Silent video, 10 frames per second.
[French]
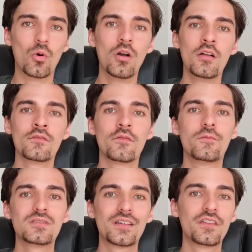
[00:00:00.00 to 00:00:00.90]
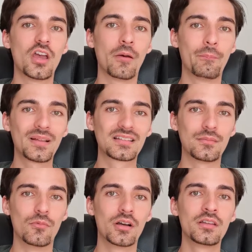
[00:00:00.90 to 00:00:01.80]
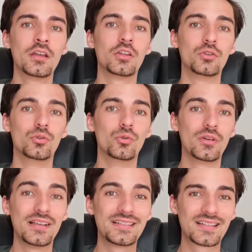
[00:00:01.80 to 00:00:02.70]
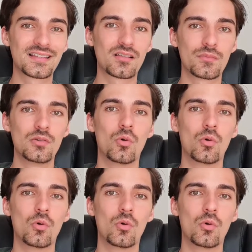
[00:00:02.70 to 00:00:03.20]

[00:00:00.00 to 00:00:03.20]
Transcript: vous avez un patrimoine de 500 000 euros.